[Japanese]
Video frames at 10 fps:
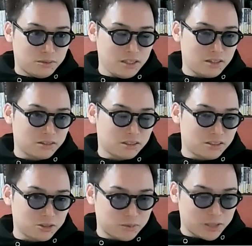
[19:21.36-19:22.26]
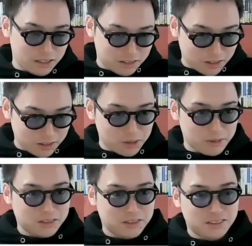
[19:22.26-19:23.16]
YR さん8個目です。ありがとうご
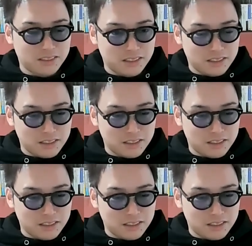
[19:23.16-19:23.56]
ざいます。